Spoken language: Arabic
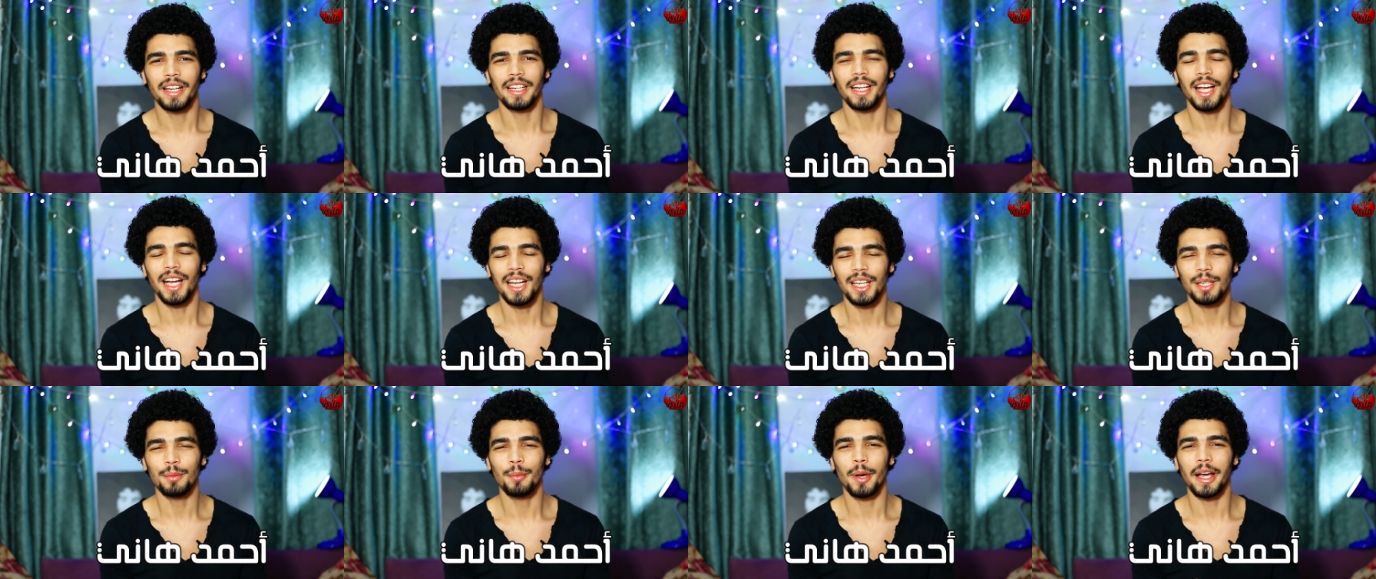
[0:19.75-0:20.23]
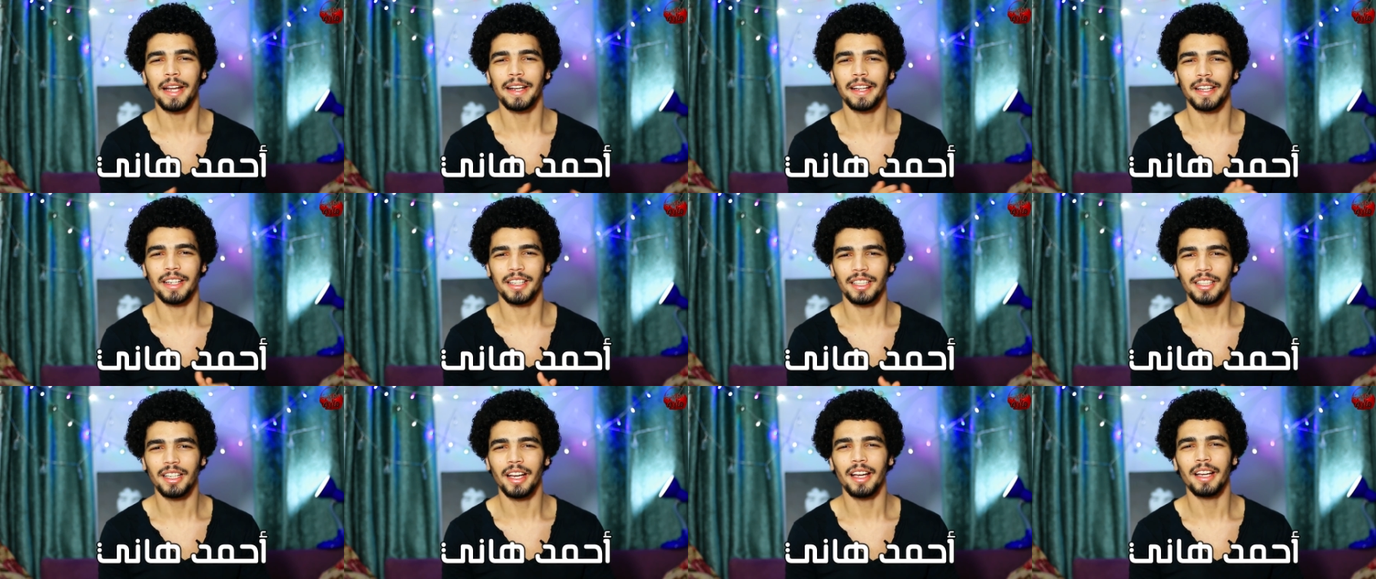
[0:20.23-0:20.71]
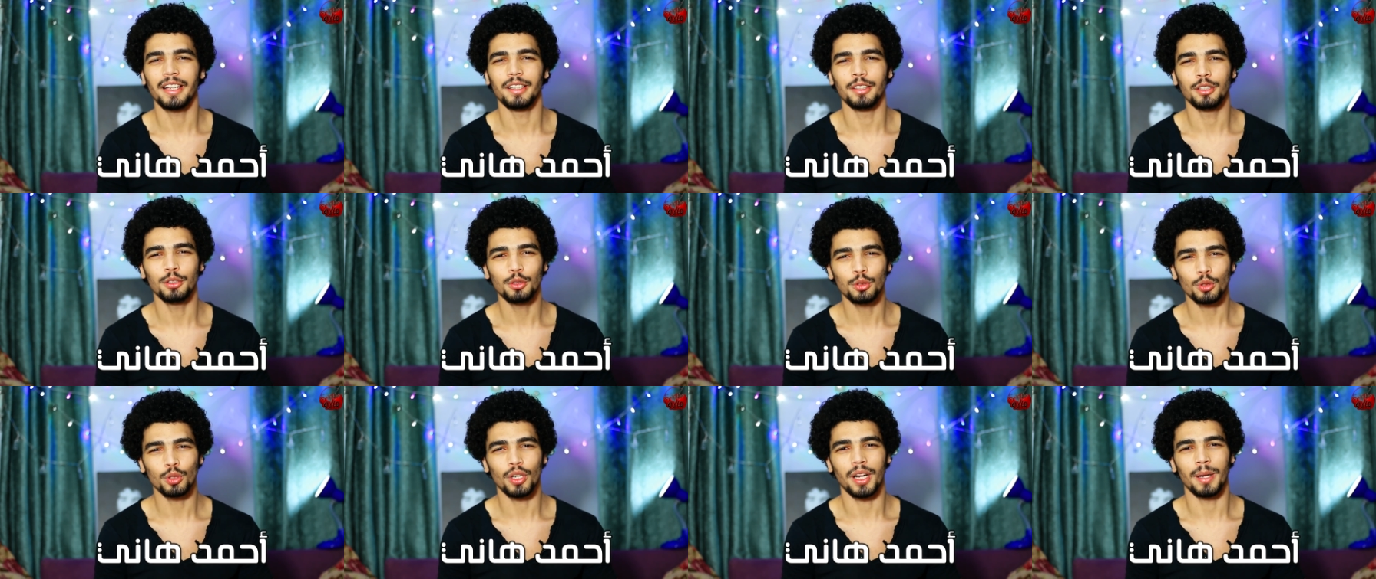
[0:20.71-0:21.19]
يعني معنى كده
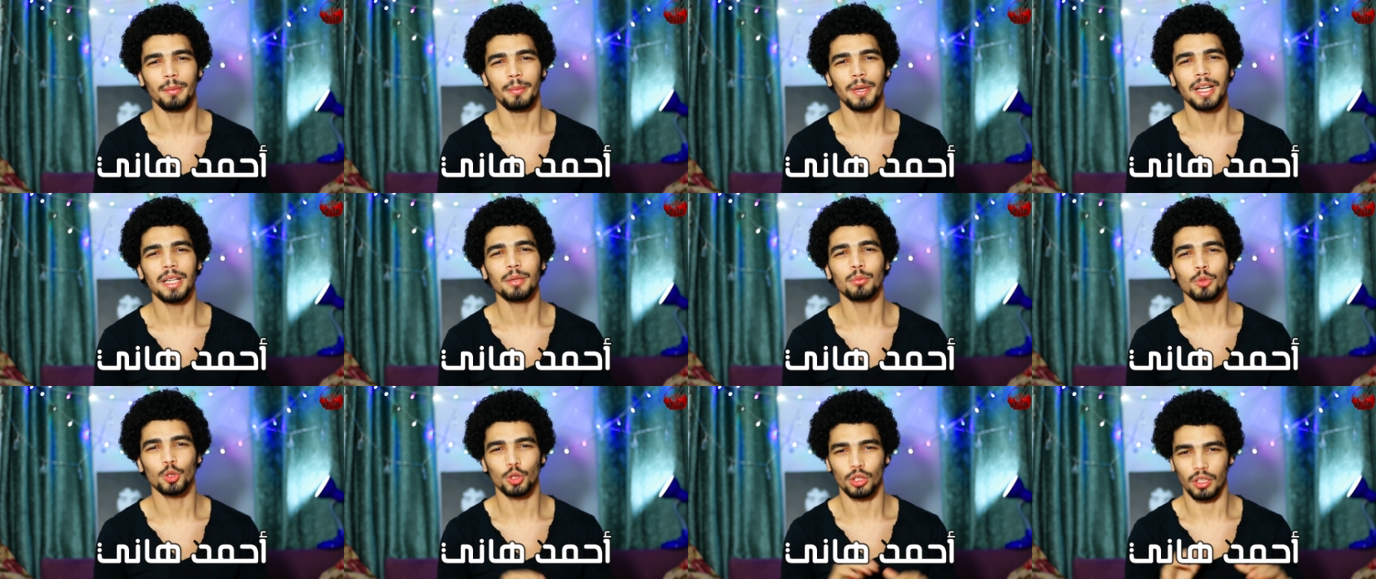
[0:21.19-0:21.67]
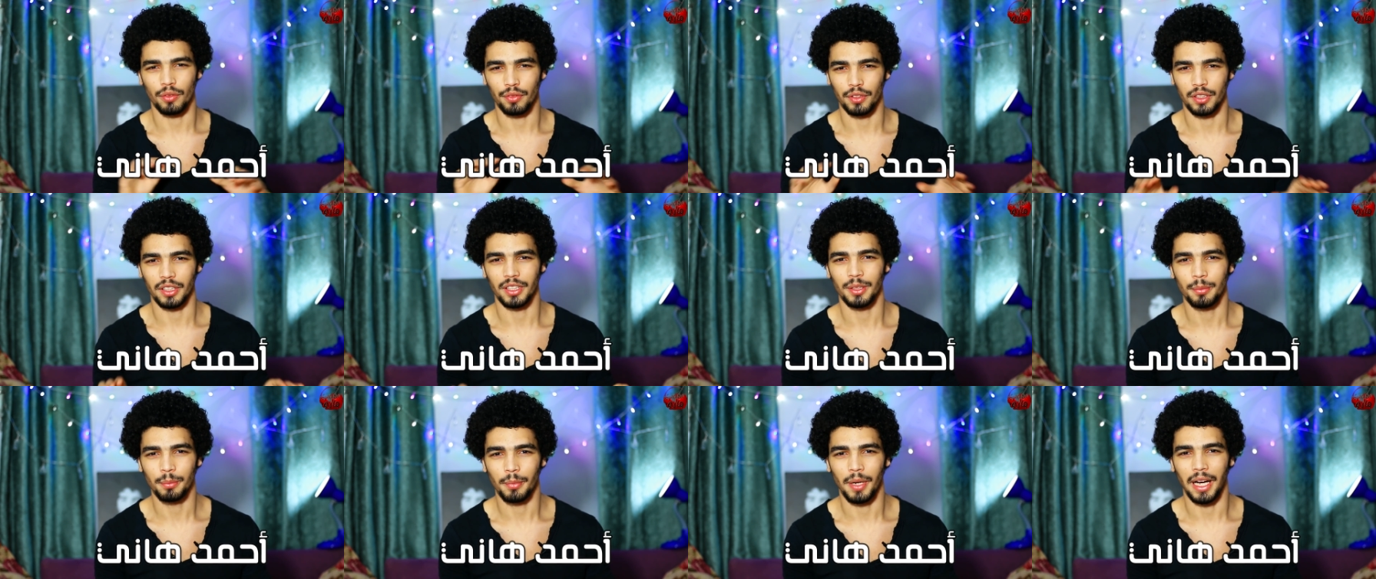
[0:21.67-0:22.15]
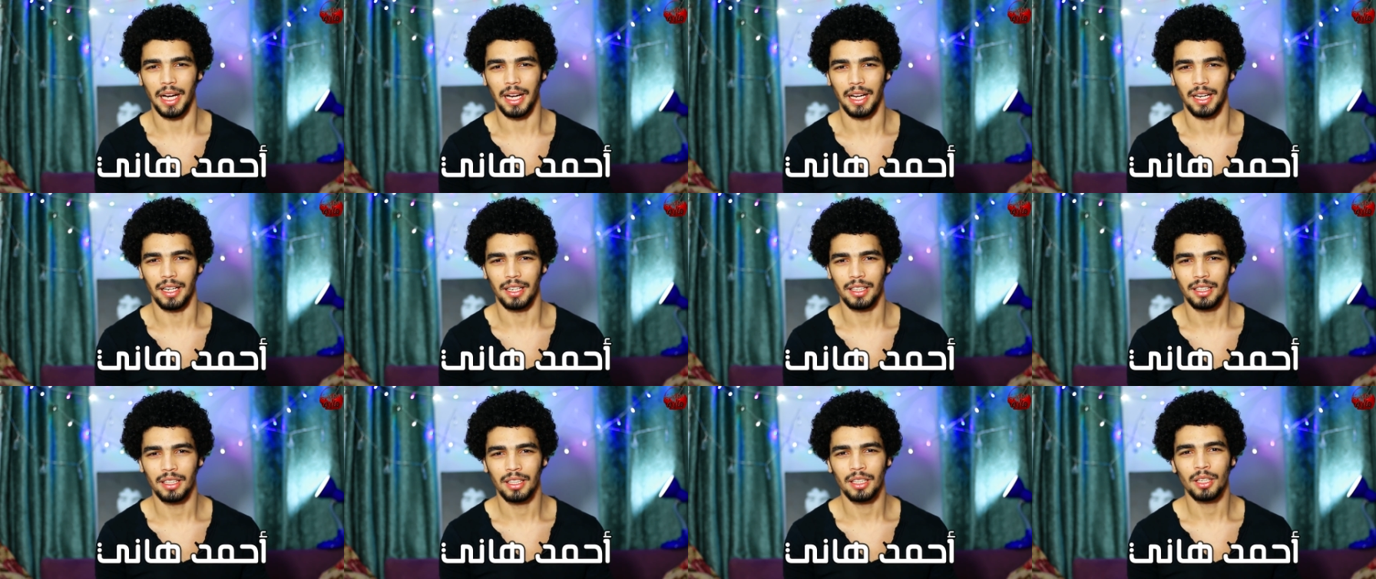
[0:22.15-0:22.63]
ان انتوا كمان متفقين معاه